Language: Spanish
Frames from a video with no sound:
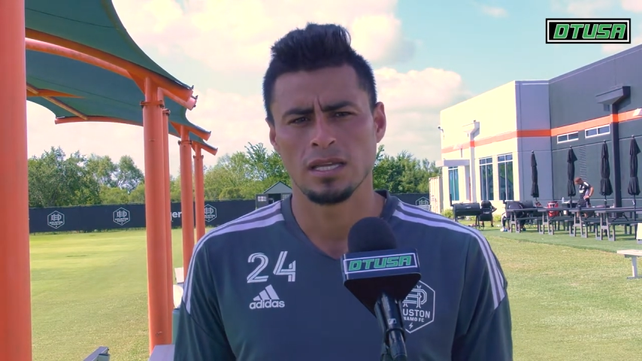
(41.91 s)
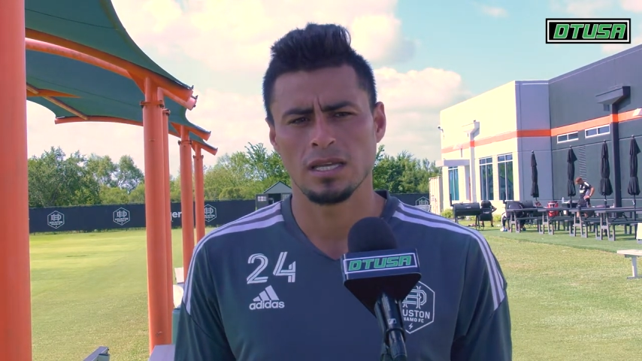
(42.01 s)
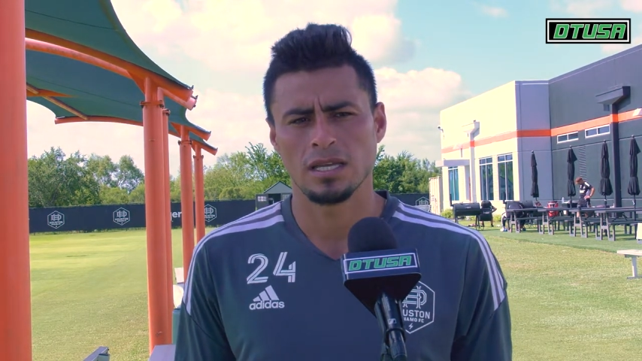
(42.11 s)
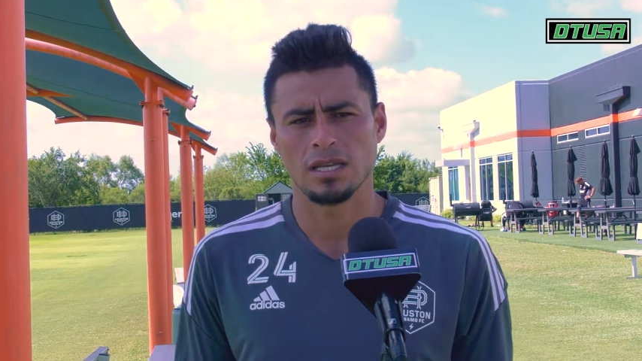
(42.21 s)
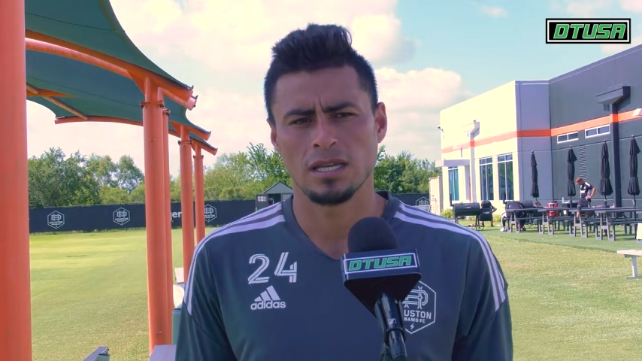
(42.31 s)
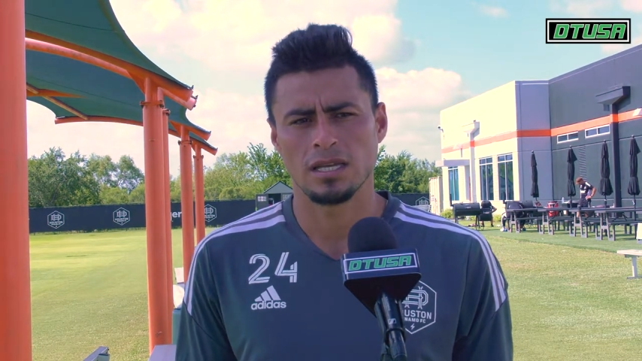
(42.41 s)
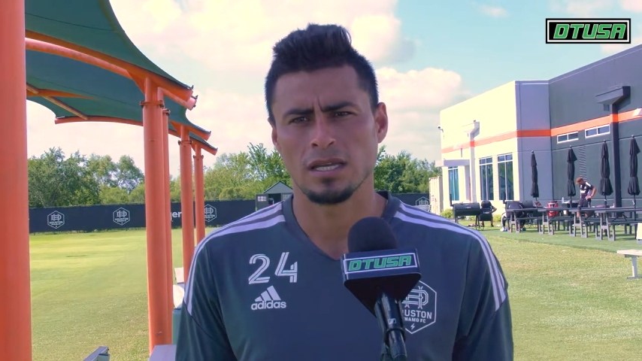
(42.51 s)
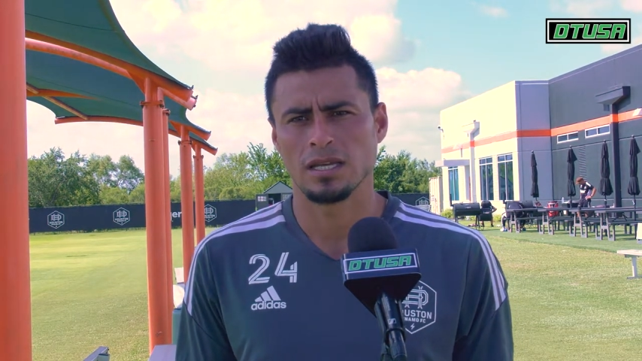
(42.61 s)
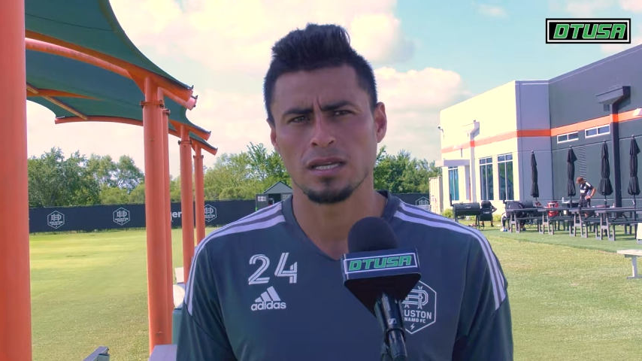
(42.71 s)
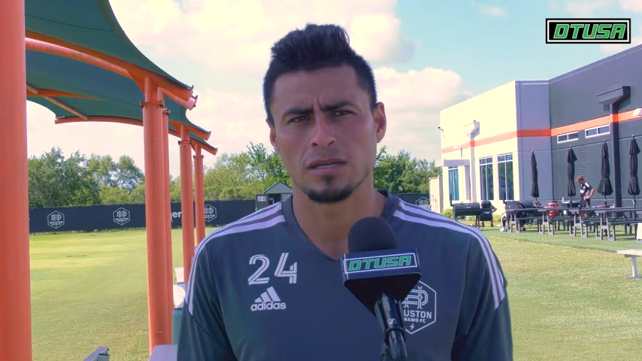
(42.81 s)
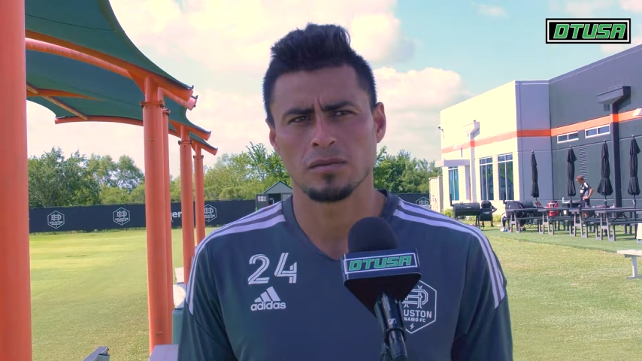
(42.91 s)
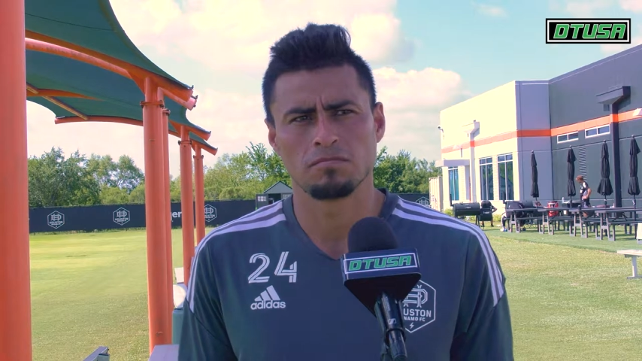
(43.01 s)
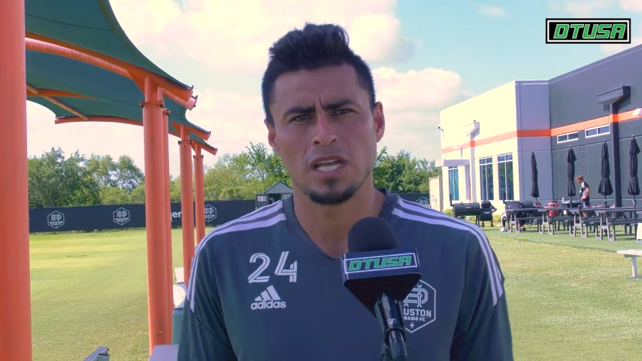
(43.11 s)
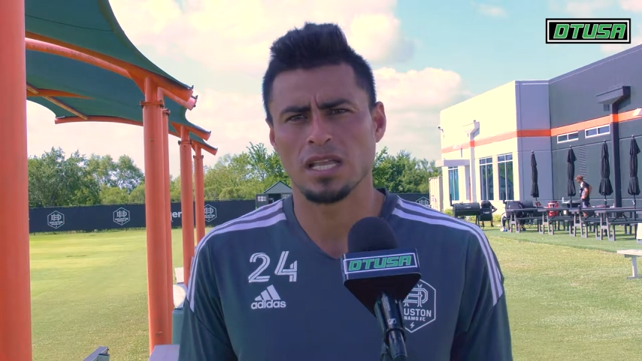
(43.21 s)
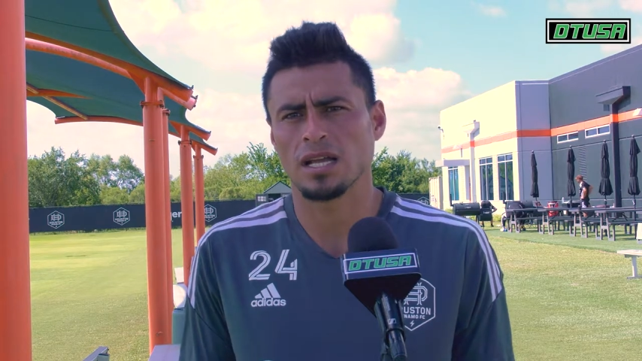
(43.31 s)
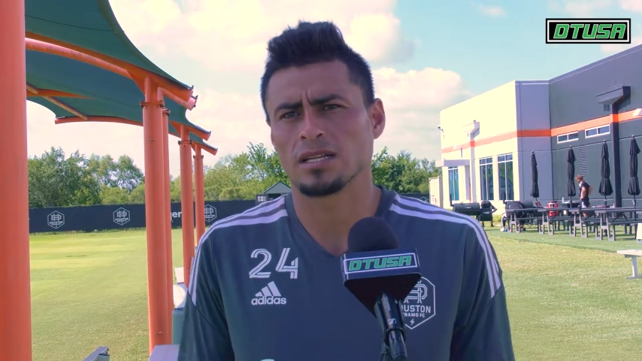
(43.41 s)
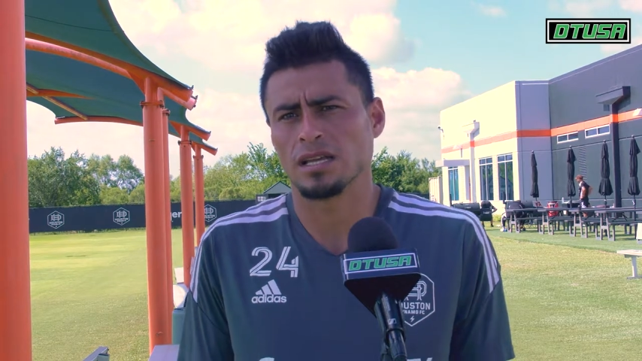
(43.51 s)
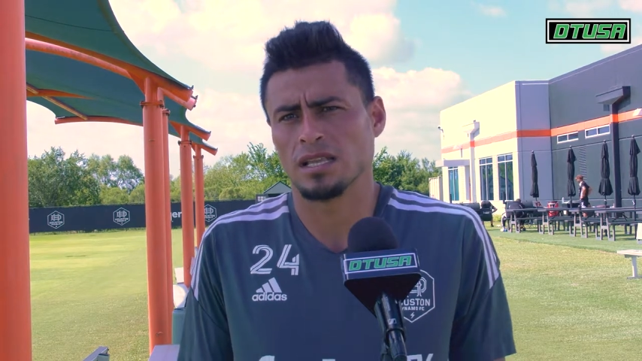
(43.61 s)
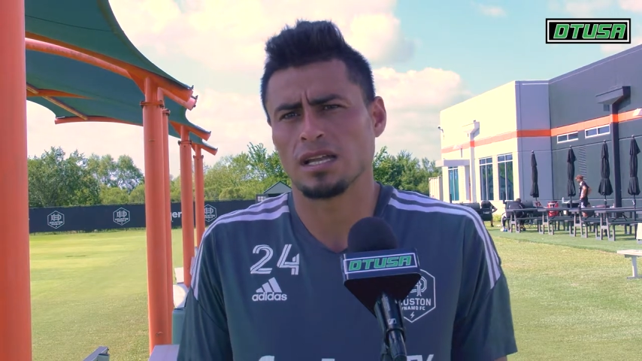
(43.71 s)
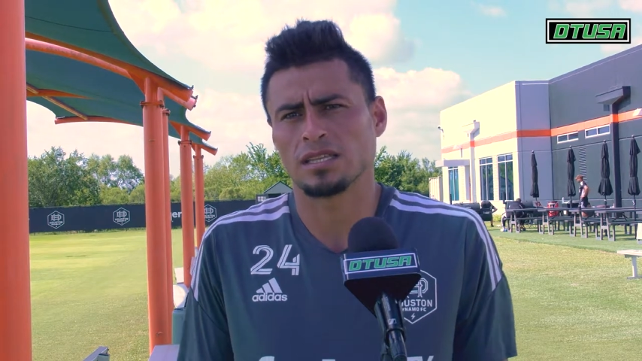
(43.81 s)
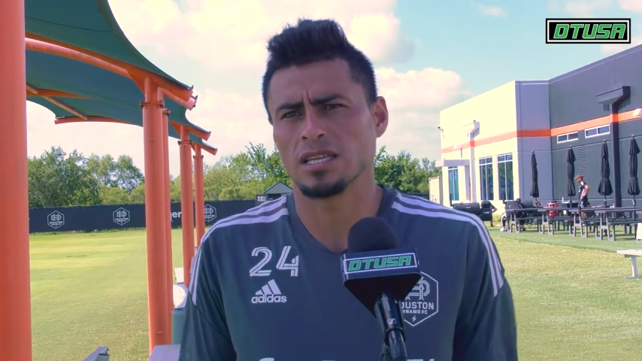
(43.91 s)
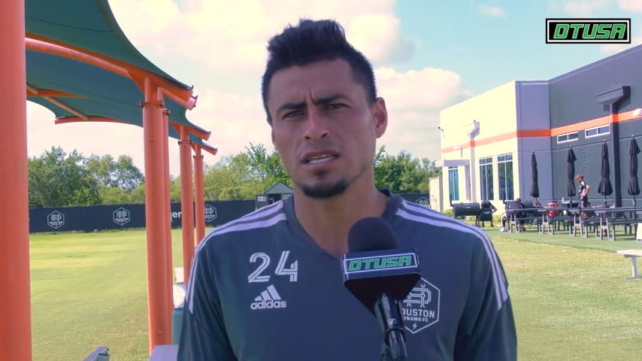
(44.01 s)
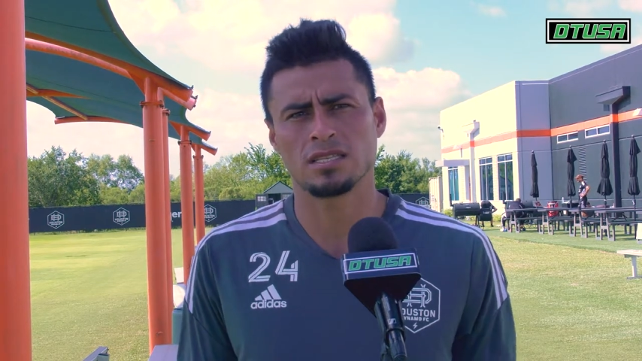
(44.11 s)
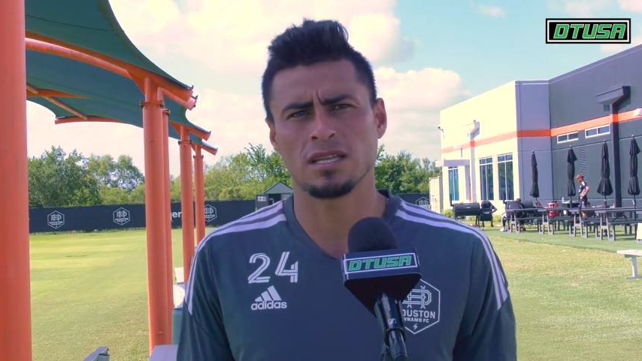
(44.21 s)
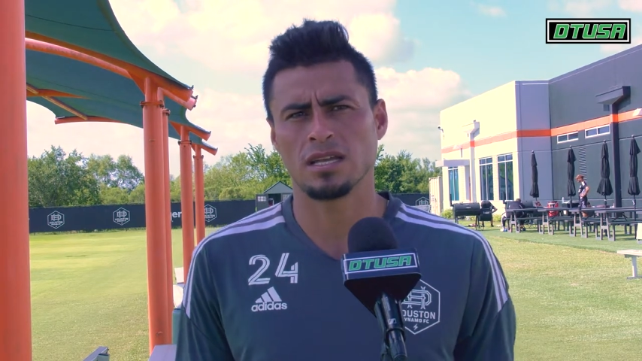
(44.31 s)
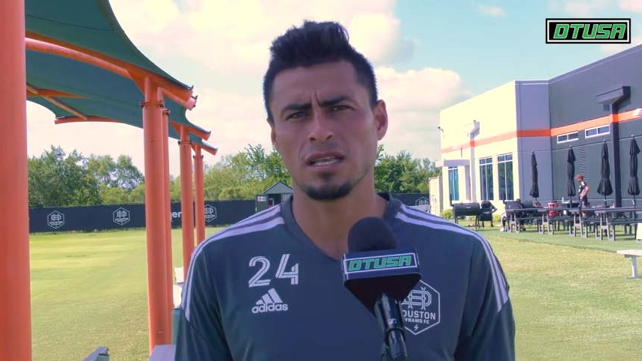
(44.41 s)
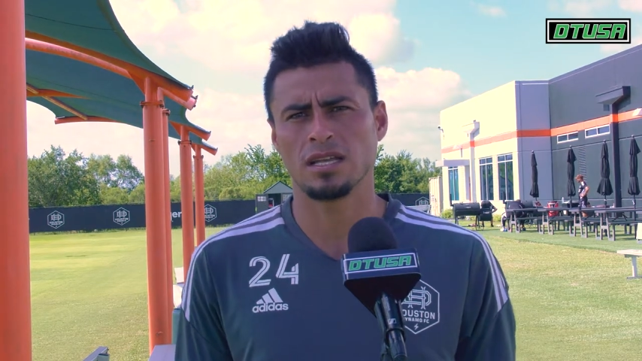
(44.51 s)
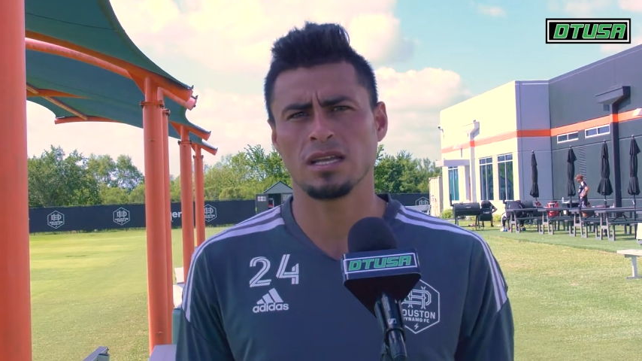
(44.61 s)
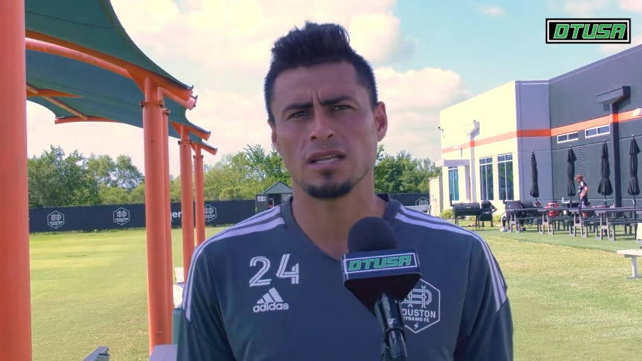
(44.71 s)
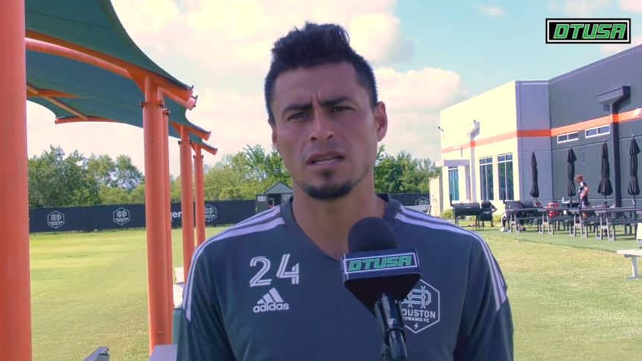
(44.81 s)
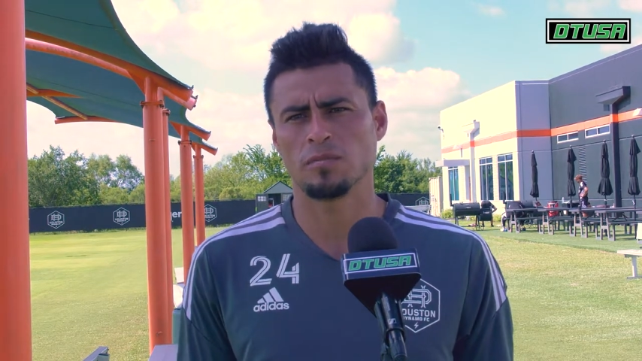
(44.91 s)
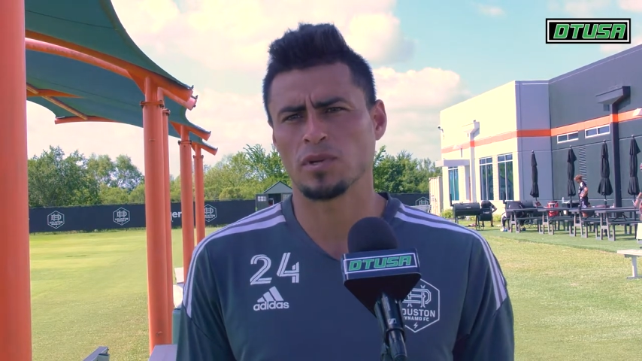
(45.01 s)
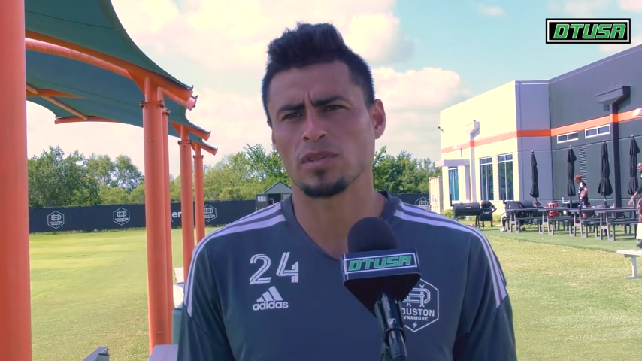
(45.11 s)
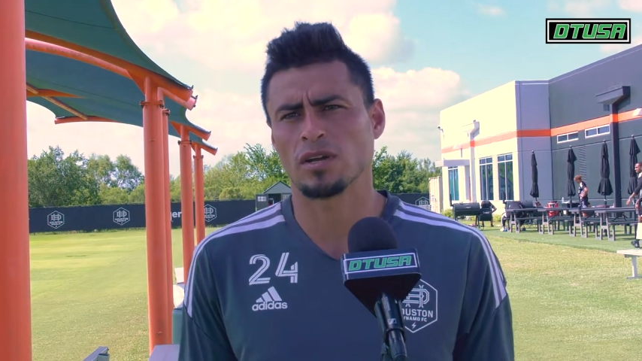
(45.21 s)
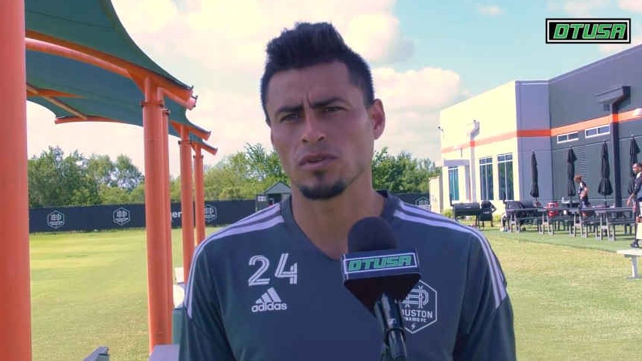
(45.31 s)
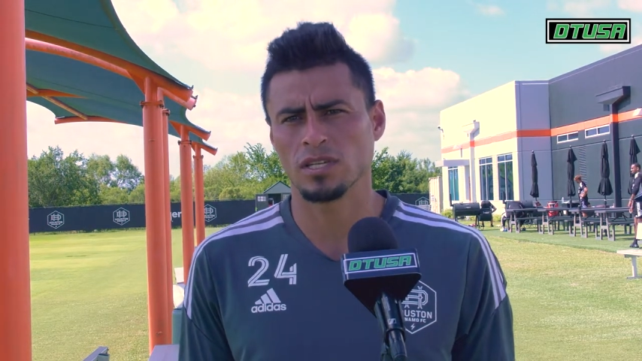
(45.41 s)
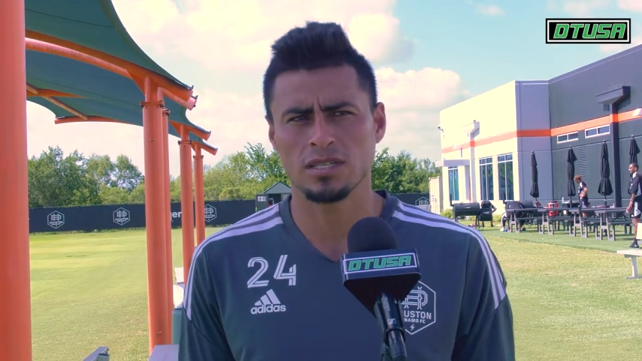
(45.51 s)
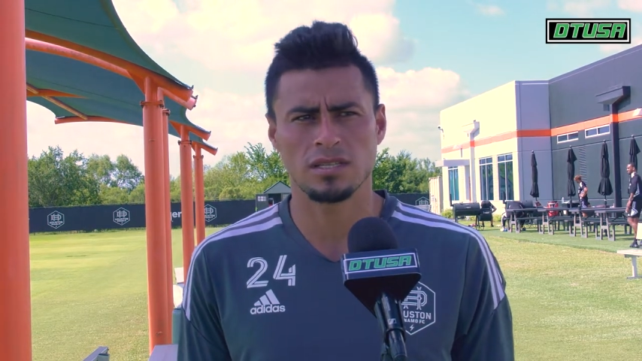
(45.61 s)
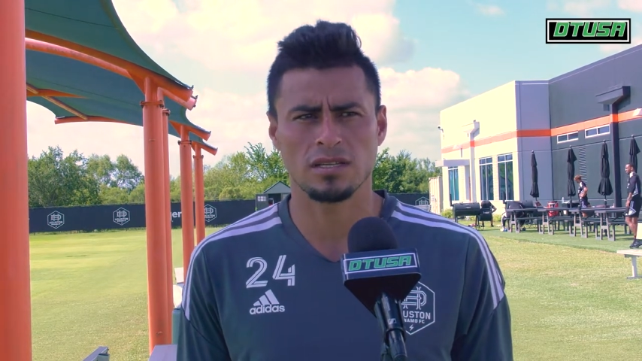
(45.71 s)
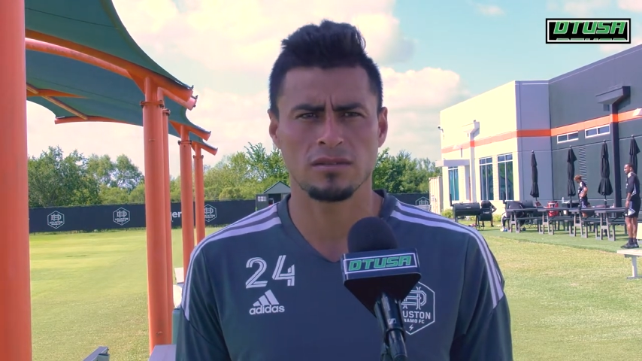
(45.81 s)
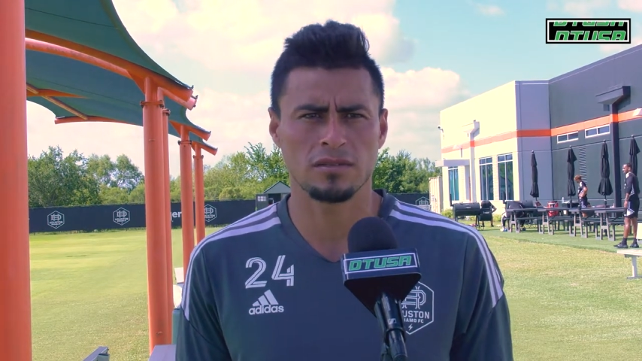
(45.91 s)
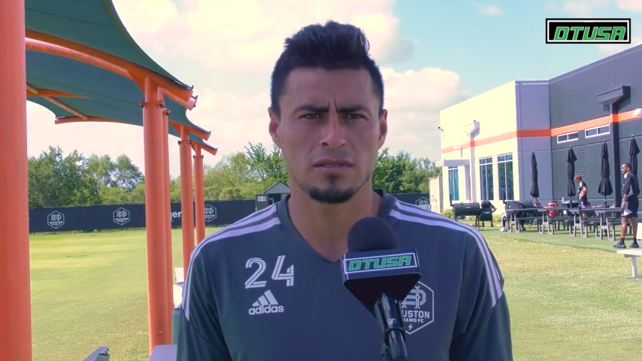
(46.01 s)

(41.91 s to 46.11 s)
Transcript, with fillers: eh, el, artista, él es el, protagonista,